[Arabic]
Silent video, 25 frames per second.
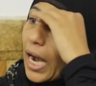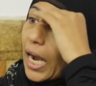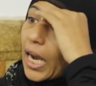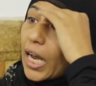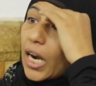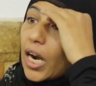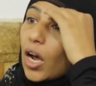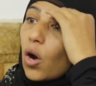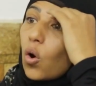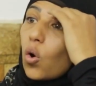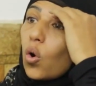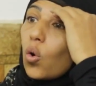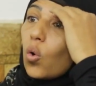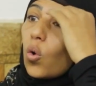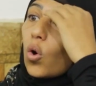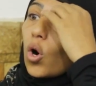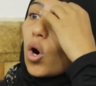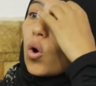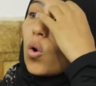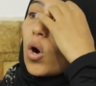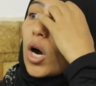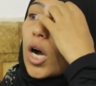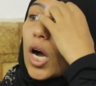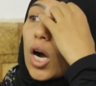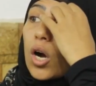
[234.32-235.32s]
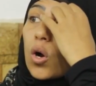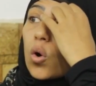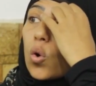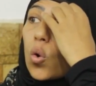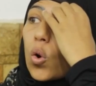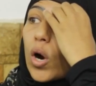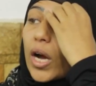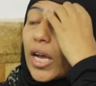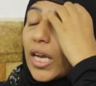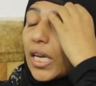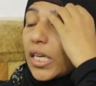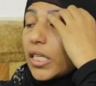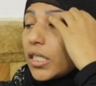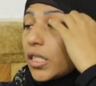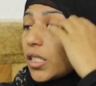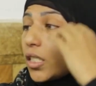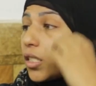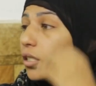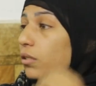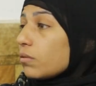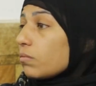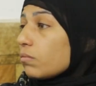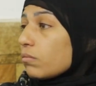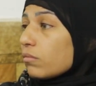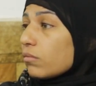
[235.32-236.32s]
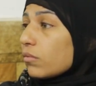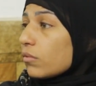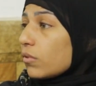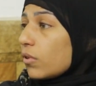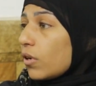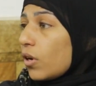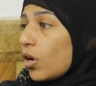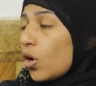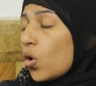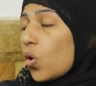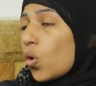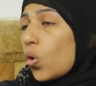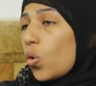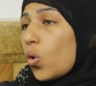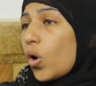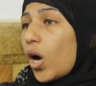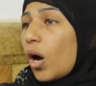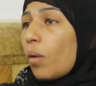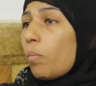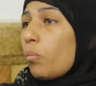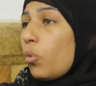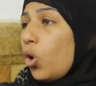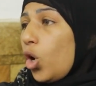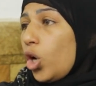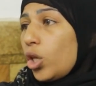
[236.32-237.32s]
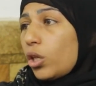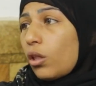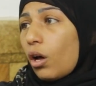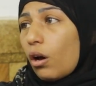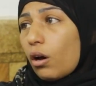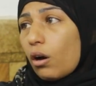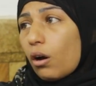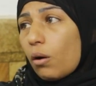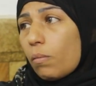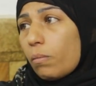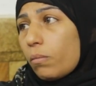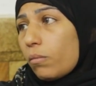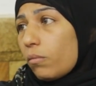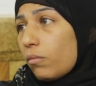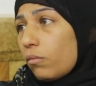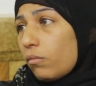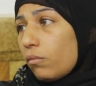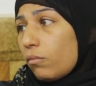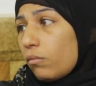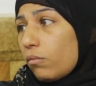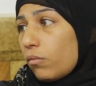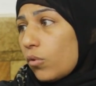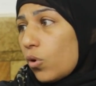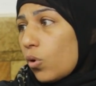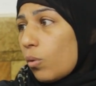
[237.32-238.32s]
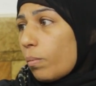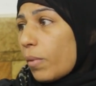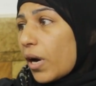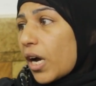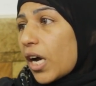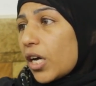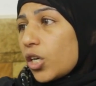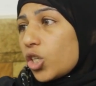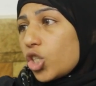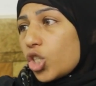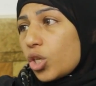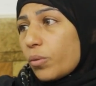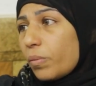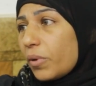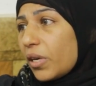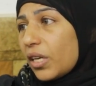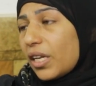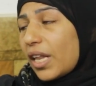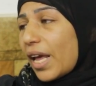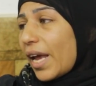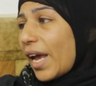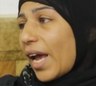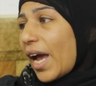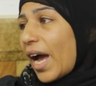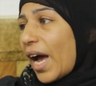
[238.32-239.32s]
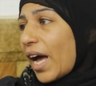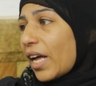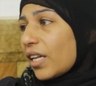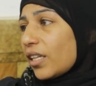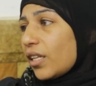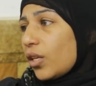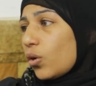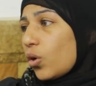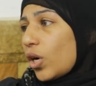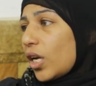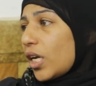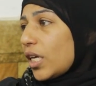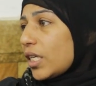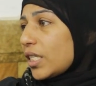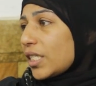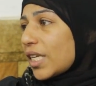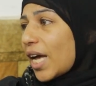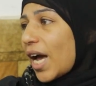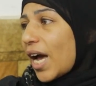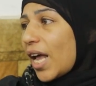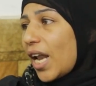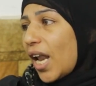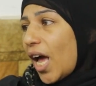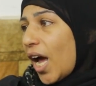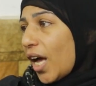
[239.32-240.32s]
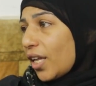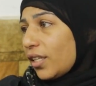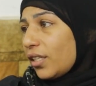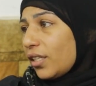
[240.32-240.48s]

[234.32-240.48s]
اخلاقه هو كان كويس وكان محترم وما كانش بيضايق حد ولا يزعل